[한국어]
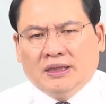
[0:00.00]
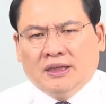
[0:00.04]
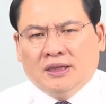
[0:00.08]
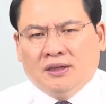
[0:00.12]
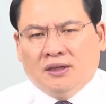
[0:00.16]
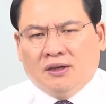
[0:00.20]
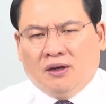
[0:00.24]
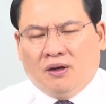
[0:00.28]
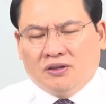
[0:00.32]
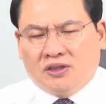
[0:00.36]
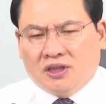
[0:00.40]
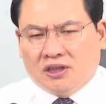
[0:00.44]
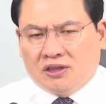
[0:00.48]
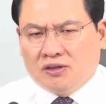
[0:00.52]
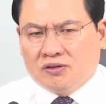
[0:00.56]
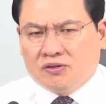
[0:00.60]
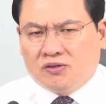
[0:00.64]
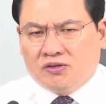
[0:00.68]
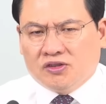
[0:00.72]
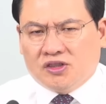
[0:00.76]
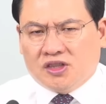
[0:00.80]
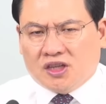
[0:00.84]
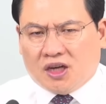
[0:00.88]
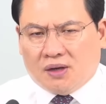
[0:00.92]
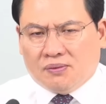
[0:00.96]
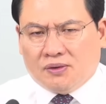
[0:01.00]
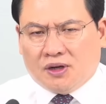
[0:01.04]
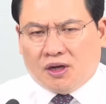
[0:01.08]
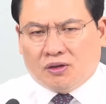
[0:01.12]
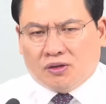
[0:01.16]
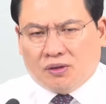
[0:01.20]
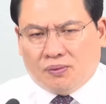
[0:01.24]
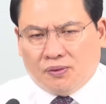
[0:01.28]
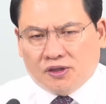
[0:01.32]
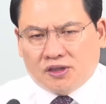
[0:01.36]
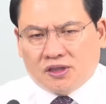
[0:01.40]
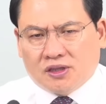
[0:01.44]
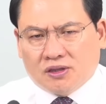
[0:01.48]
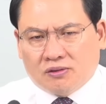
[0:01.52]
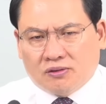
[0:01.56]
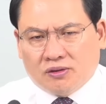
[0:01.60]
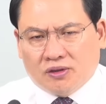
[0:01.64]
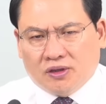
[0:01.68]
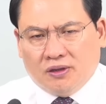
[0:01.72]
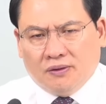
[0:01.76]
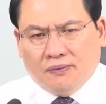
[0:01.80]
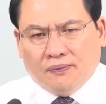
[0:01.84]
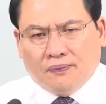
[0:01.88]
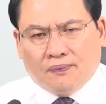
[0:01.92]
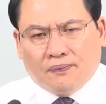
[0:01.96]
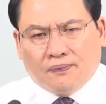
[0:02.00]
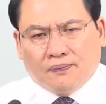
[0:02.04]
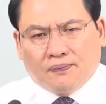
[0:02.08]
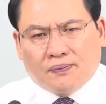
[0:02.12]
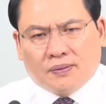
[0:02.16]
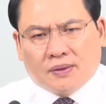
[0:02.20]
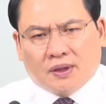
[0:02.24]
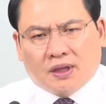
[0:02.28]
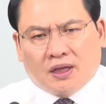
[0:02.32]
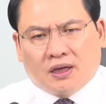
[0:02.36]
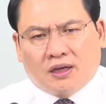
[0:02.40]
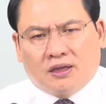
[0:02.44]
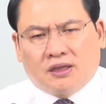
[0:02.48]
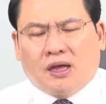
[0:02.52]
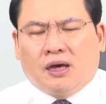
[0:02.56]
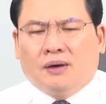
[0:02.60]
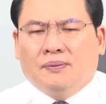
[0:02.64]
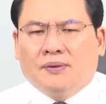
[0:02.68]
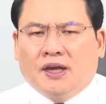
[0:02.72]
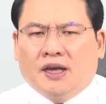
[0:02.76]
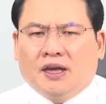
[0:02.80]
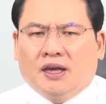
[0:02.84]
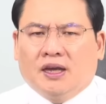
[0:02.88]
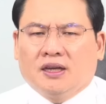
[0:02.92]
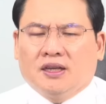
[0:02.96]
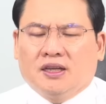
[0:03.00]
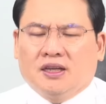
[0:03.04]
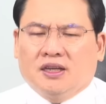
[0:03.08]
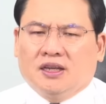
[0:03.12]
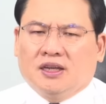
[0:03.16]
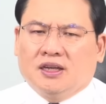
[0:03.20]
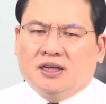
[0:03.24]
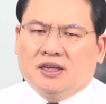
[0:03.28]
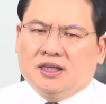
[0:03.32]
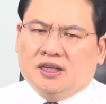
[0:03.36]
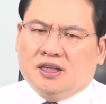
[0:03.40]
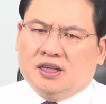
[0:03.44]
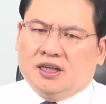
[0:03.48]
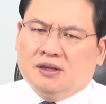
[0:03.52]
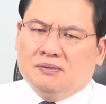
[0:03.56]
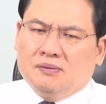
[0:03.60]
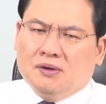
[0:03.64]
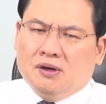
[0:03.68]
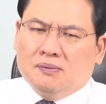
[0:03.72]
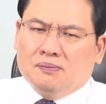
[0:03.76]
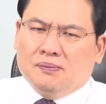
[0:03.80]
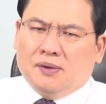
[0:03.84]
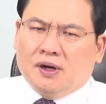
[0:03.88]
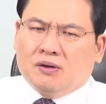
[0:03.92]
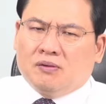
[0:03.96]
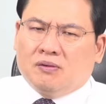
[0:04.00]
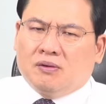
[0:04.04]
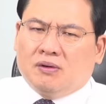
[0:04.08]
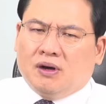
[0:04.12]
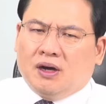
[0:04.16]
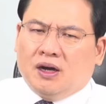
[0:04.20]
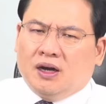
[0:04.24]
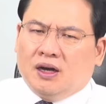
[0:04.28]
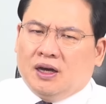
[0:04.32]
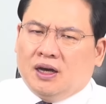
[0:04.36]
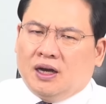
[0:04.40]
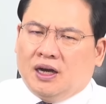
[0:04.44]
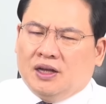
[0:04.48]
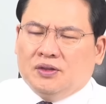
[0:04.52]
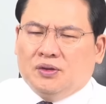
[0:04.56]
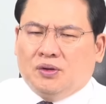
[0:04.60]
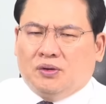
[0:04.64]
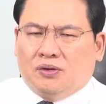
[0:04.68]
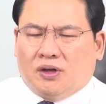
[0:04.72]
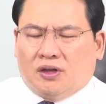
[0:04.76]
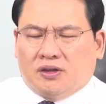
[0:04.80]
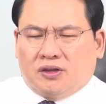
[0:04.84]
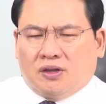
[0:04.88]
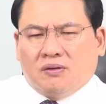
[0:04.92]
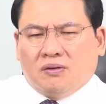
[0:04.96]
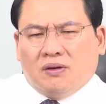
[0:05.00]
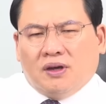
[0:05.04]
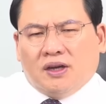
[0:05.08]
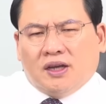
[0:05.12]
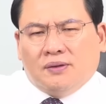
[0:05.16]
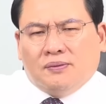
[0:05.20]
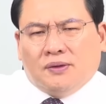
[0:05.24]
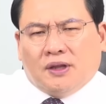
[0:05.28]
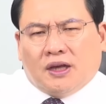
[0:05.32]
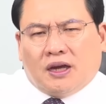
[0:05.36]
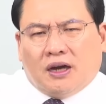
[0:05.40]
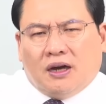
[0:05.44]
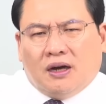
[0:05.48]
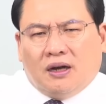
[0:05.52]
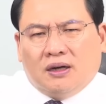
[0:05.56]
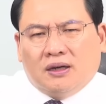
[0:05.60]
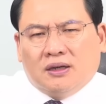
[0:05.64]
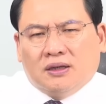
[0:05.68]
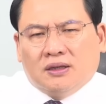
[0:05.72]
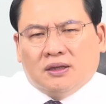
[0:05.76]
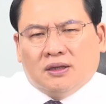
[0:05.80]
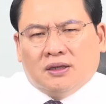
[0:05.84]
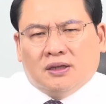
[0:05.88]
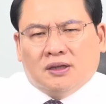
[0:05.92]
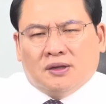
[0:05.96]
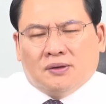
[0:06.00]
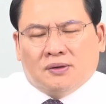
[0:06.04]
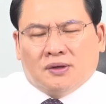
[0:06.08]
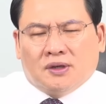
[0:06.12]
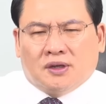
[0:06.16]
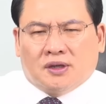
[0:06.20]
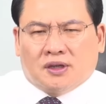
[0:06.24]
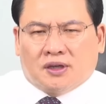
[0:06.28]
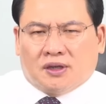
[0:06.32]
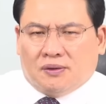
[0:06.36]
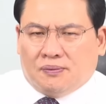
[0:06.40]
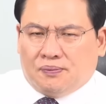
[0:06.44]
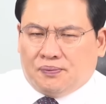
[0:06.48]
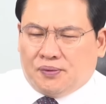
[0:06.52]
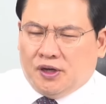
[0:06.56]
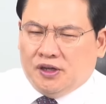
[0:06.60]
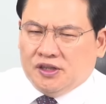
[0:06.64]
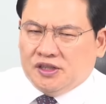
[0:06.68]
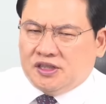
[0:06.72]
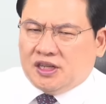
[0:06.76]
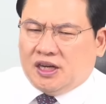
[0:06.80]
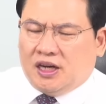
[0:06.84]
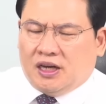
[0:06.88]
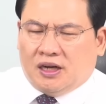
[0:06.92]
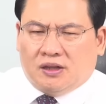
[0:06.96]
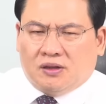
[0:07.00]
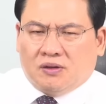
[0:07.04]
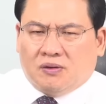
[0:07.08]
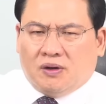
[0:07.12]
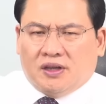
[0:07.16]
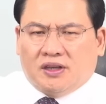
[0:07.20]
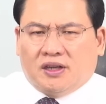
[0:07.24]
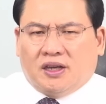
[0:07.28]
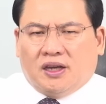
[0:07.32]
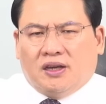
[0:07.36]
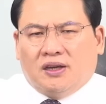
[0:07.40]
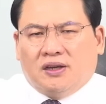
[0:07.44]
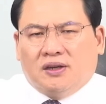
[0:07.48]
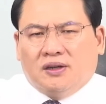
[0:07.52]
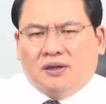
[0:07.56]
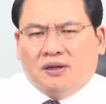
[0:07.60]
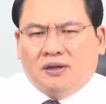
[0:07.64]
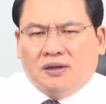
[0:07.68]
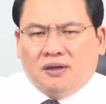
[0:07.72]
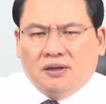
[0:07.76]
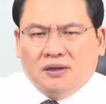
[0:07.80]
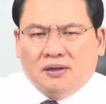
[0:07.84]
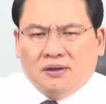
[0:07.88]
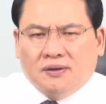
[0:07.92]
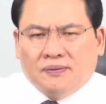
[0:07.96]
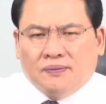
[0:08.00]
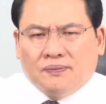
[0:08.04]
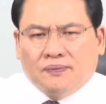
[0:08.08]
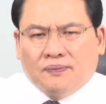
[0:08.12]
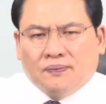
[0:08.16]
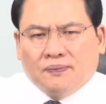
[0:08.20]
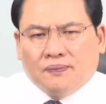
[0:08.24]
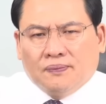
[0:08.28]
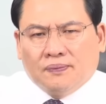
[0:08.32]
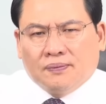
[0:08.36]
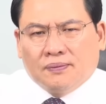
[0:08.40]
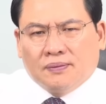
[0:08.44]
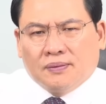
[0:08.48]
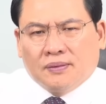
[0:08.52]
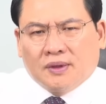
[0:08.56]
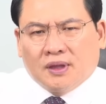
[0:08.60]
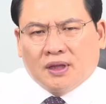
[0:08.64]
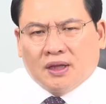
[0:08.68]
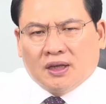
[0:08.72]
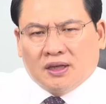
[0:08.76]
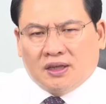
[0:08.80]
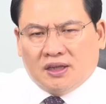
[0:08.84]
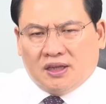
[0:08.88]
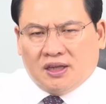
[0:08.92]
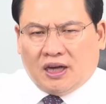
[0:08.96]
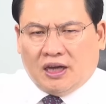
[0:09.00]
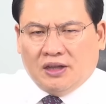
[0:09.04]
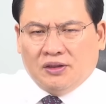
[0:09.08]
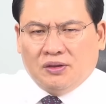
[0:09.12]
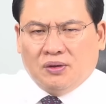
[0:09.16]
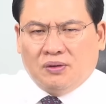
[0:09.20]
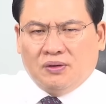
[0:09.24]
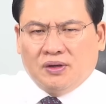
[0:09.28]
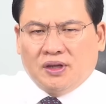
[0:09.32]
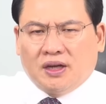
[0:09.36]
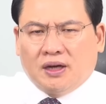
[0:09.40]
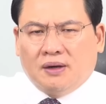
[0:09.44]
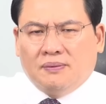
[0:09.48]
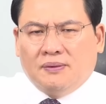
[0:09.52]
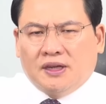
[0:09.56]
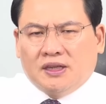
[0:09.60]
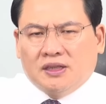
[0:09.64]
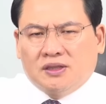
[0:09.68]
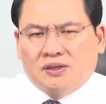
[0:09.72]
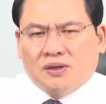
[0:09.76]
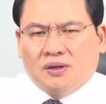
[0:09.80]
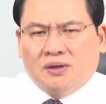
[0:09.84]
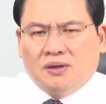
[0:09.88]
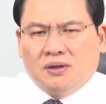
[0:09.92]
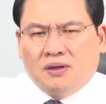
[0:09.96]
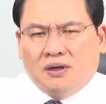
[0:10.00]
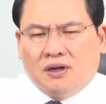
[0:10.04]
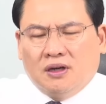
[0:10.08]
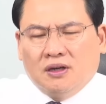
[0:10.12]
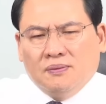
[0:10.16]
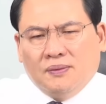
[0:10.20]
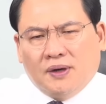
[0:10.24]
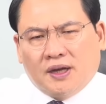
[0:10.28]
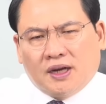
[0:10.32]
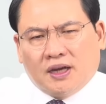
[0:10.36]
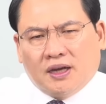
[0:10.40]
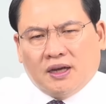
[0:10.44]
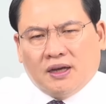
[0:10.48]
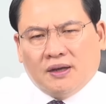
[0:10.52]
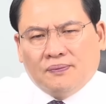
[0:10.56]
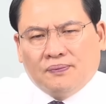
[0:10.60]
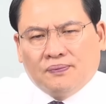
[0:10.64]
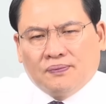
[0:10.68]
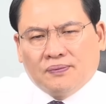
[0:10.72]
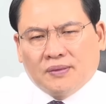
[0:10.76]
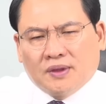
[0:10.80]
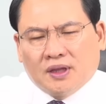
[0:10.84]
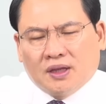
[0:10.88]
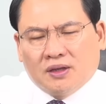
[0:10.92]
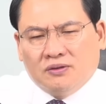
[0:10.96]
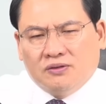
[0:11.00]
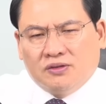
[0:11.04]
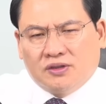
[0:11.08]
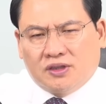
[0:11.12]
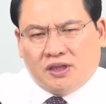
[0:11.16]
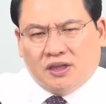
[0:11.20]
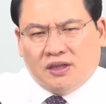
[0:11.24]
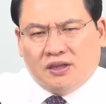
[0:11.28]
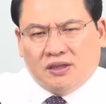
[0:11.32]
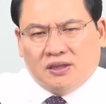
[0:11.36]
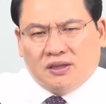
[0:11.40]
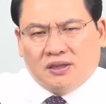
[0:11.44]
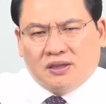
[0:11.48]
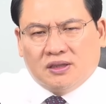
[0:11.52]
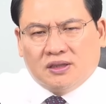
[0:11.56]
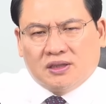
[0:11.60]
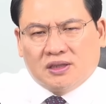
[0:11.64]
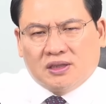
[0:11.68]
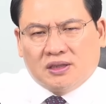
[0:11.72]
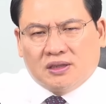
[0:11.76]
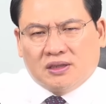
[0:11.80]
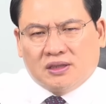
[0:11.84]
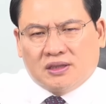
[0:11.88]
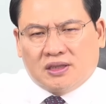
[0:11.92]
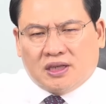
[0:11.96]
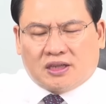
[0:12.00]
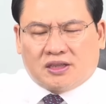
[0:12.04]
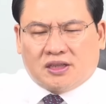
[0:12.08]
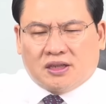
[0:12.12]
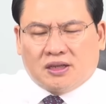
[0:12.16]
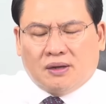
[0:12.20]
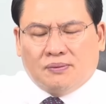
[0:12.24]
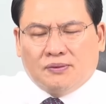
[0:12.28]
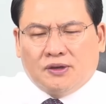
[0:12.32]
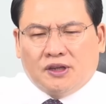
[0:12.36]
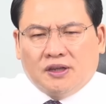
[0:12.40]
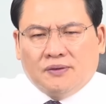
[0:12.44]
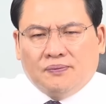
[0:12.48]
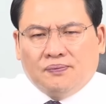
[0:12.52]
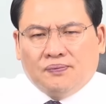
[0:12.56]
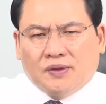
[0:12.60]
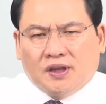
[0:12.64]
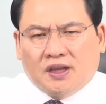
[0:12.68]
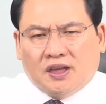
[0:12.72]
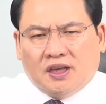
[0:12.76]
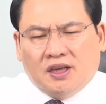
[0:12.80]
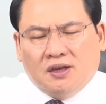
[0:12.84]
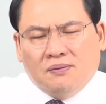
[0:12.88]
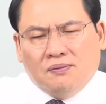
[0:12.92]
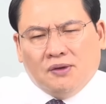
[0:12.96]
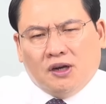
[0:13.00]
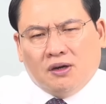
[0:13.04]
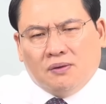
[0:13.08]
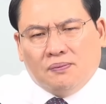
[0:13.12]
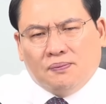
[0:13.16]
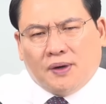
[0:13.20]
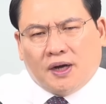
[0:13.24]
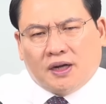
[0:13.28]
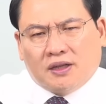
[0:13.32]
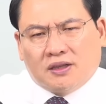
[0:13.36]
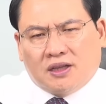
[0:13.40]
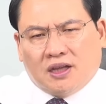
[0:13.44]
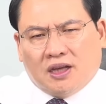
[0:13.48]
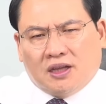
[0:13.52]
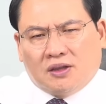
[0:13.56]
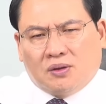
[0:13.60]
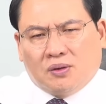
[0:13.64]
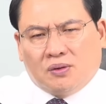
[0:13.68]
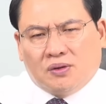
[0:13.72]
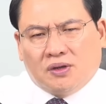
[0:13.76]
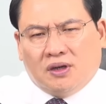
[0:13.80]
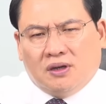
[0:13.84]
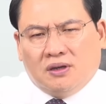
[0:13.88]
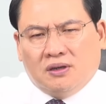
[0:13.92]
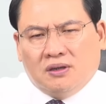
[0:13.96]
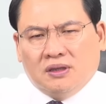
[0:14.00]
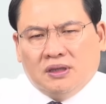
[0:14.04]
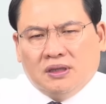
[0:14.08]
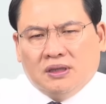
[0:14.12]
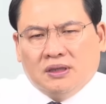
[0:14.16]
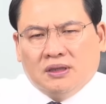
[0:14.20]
어쨌든 꾸지람이라고도 볼 수 있고요. 그 다음에 이명박과 한동훈 어떤 관계입니까? 편치 않은 관계예요. 이 한동훈이가 말이죠. 얼마나 웃기는 작자냐면은 이명박 대통령